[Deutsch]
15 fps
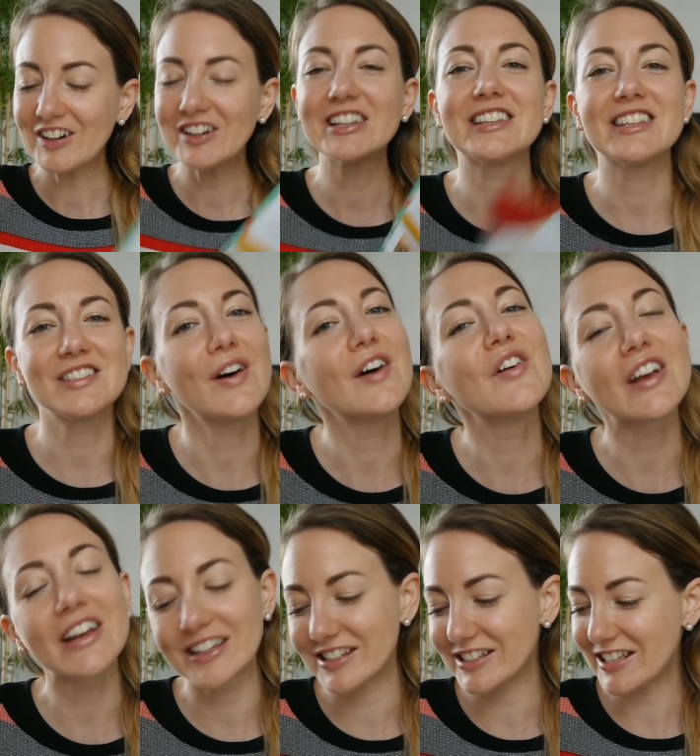Und das war
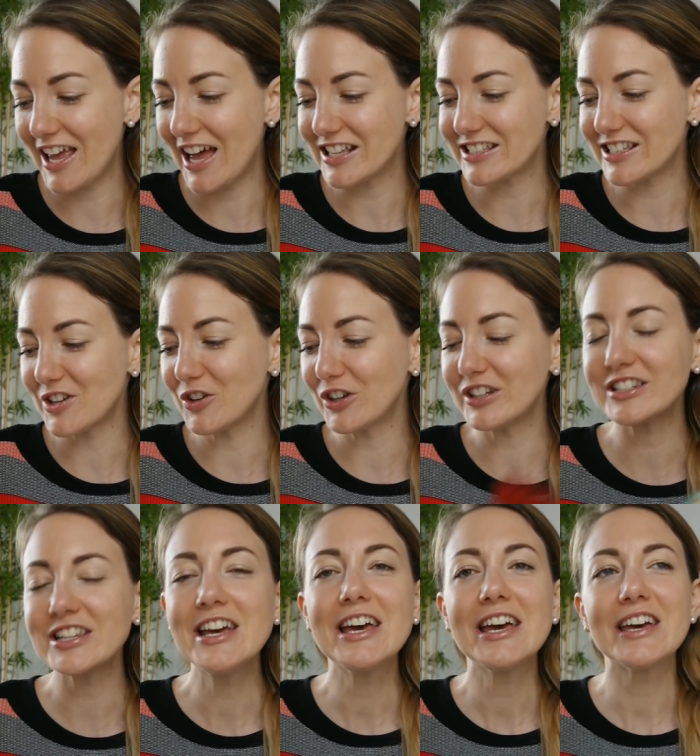wirklich das erste.
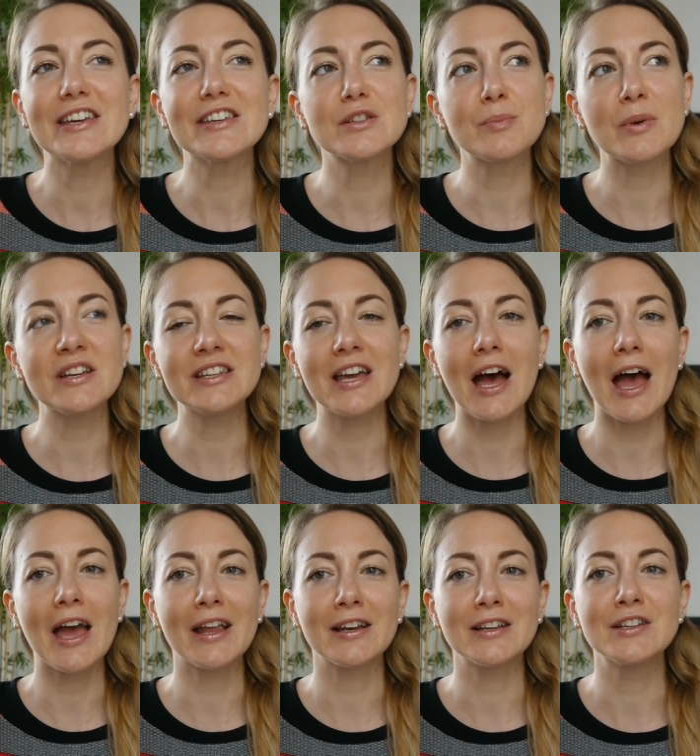Und ich bin ja
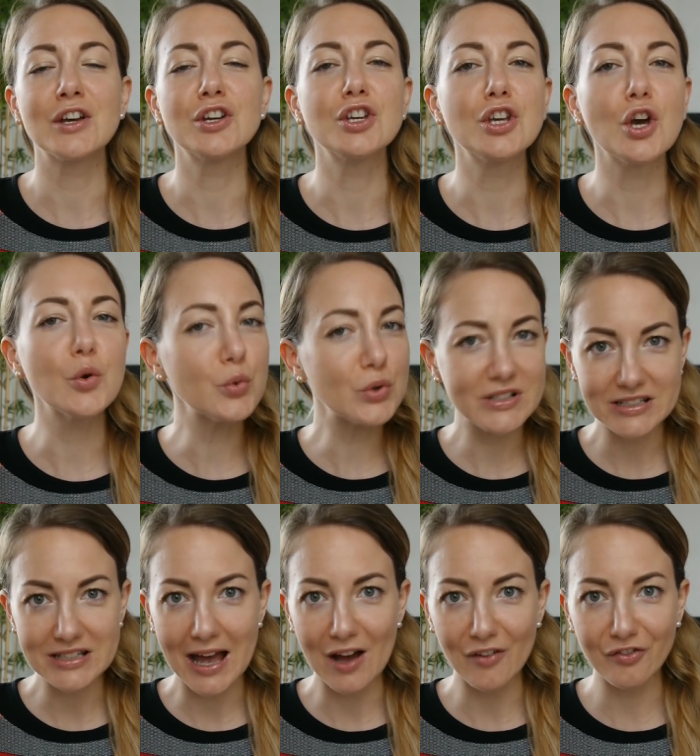ein
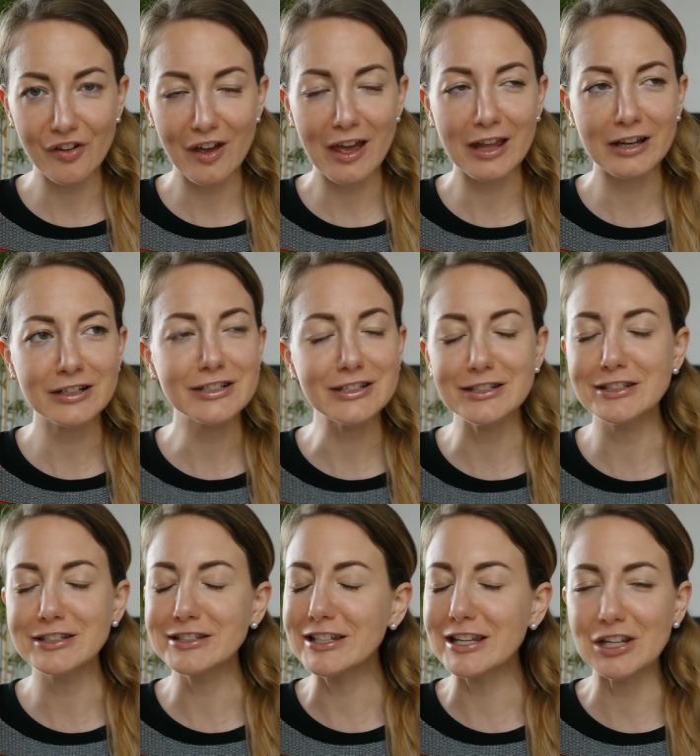USA-Fan
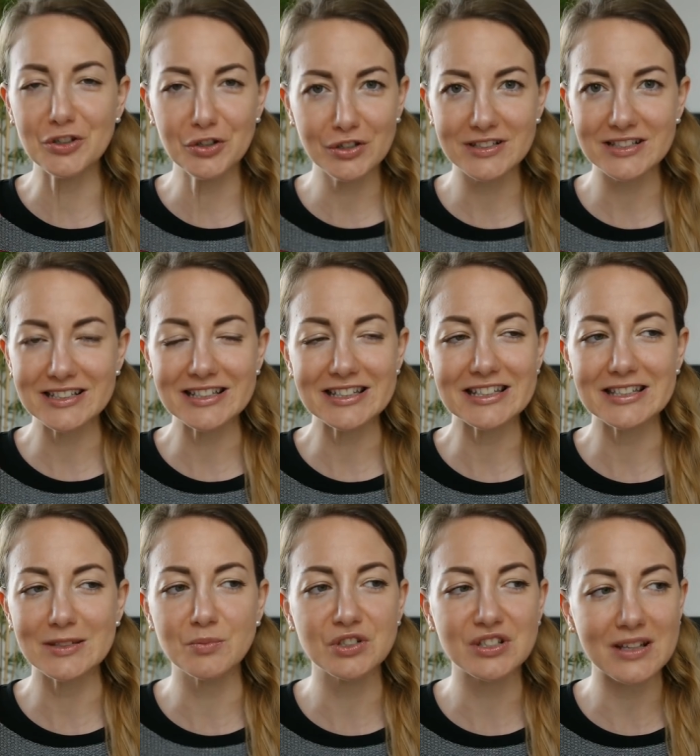Deluxe.
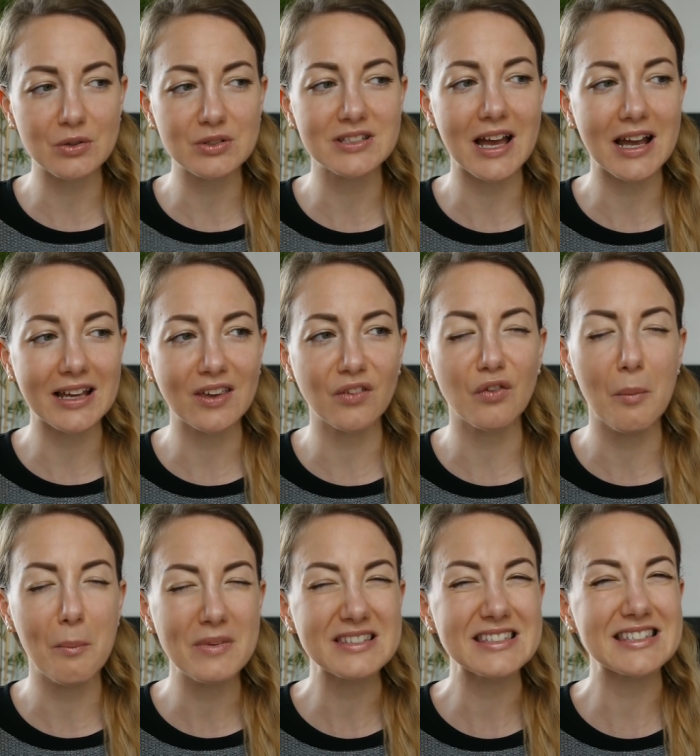Ich muss auch sagen, ich
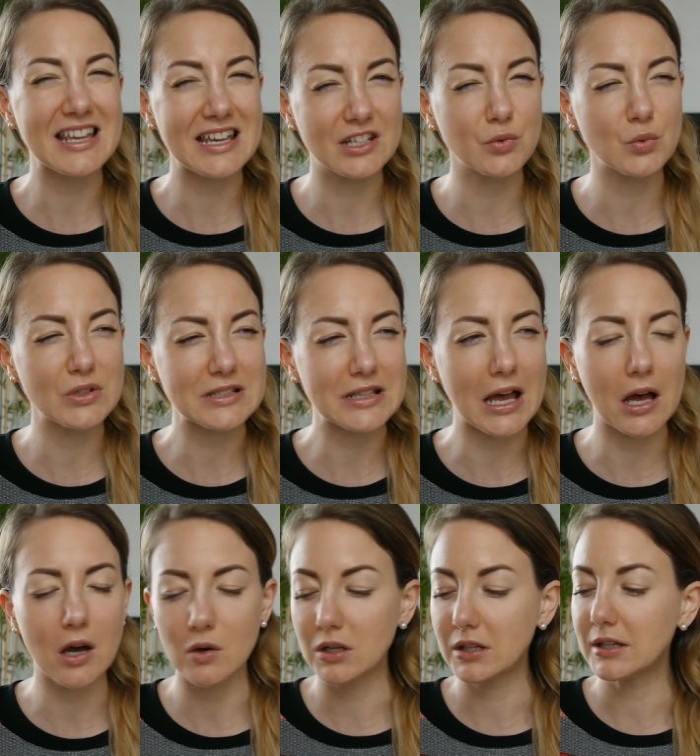vermisse sehr die
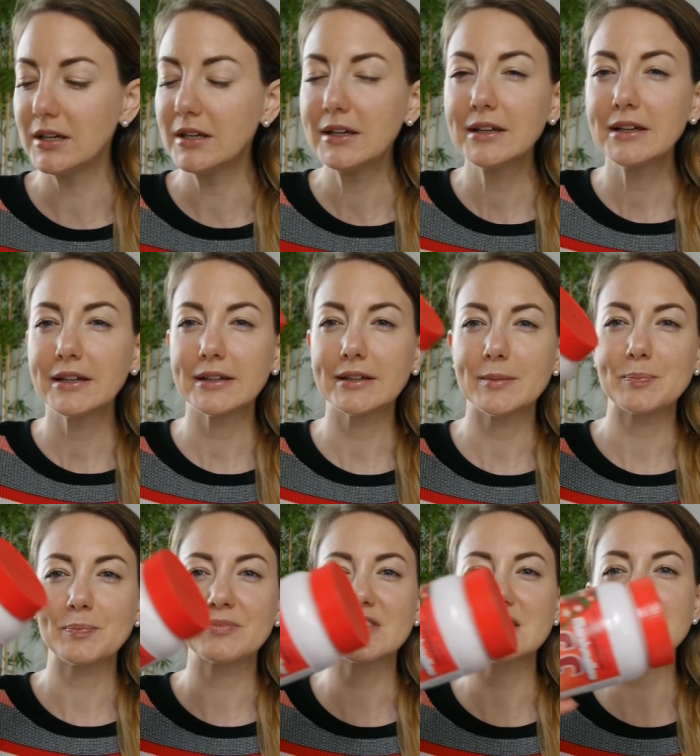USA und
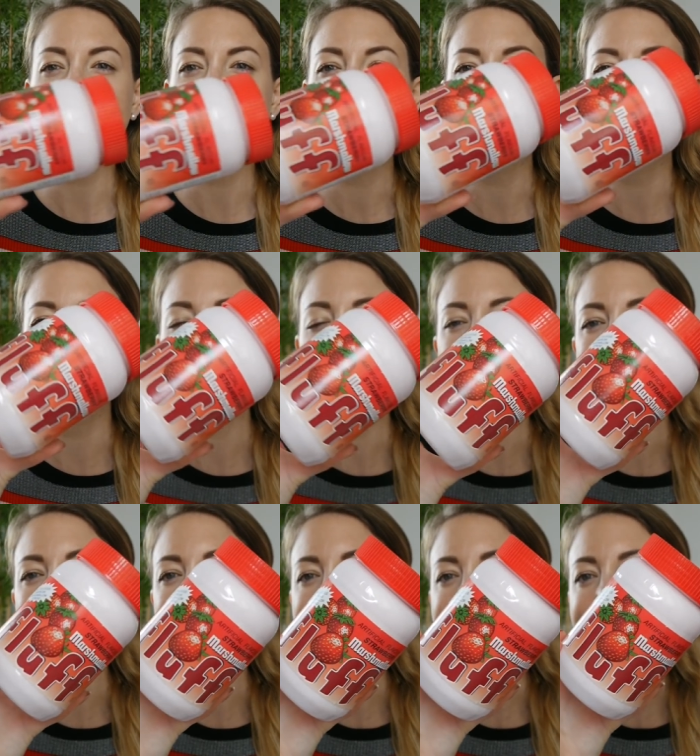ähm, das erinnert
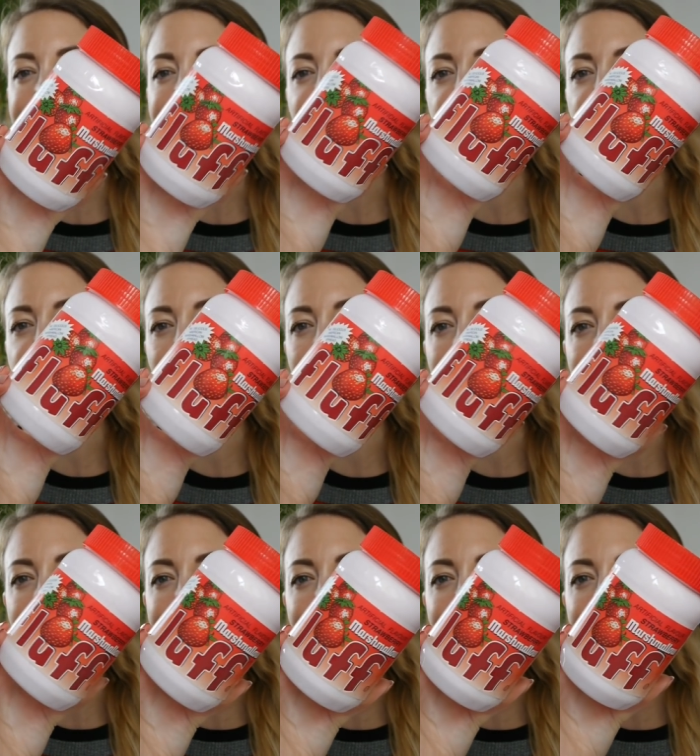mich ganz
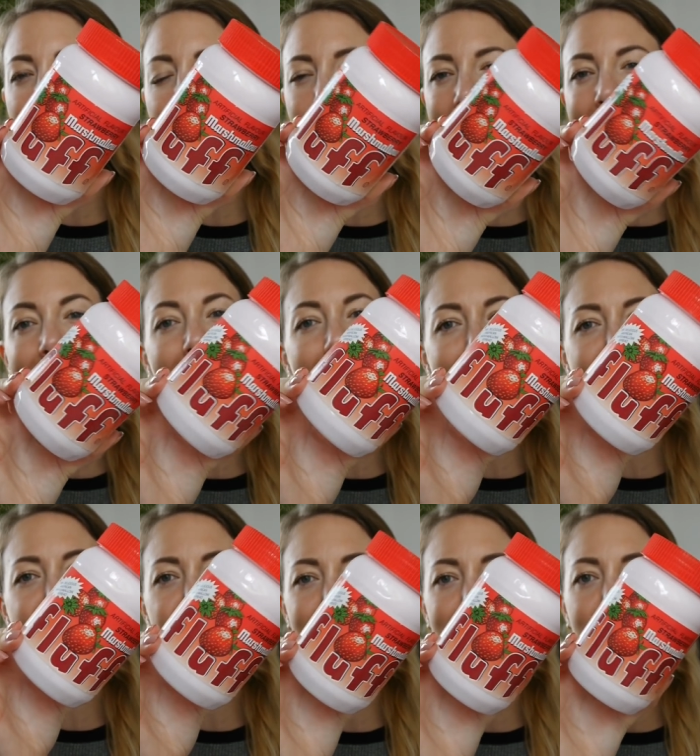stark an ein
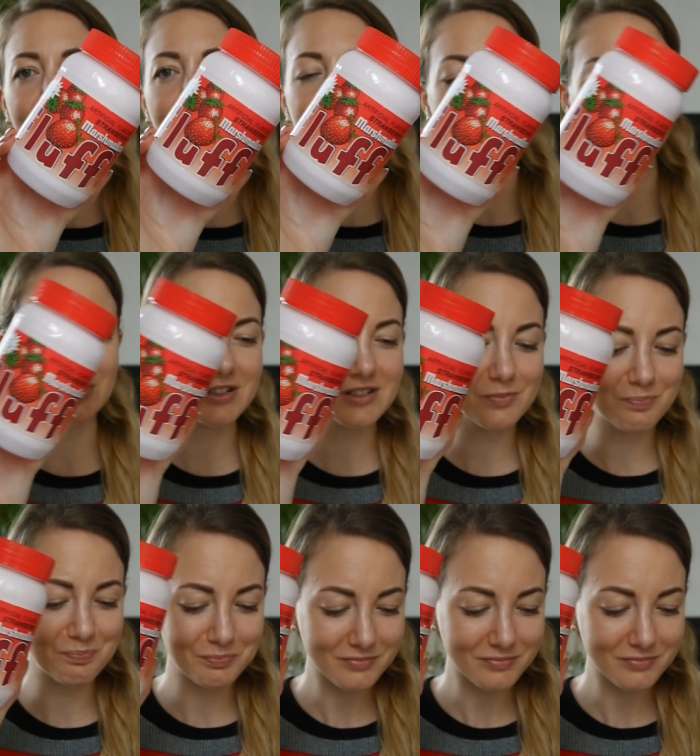amerikanisches Produkt.